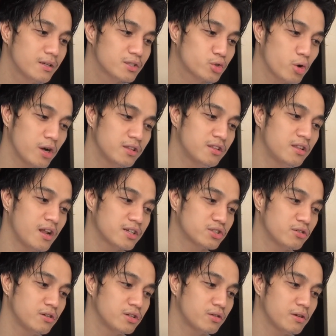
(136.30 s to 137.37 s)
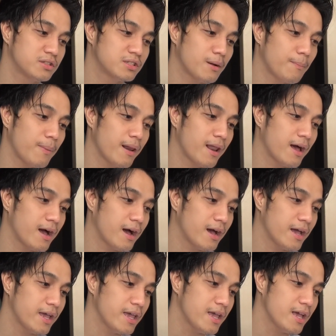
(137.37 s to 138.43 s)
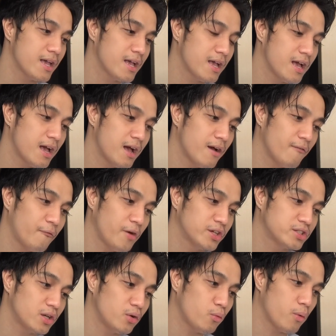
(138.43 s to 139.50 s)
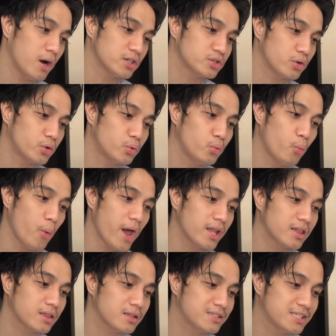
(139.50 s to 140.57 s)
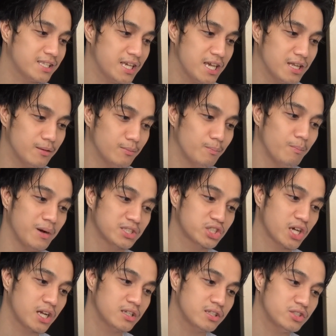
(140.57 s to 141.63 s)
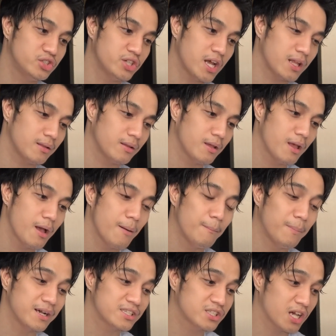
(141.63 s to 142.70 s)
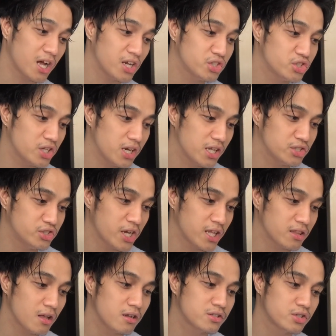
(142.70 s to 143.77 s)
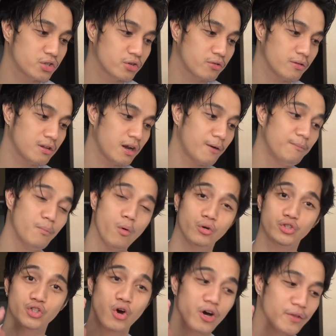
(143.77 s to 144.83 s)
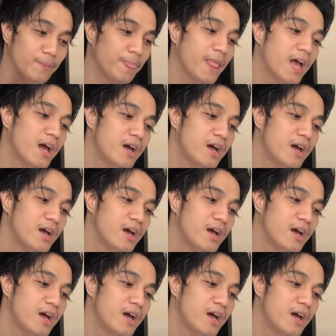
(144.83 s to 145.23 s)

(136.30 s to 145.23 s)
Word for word: So, ang direction nito is apply facial wash or wet skin. Massage in, gen- massage in a gentle circular motion.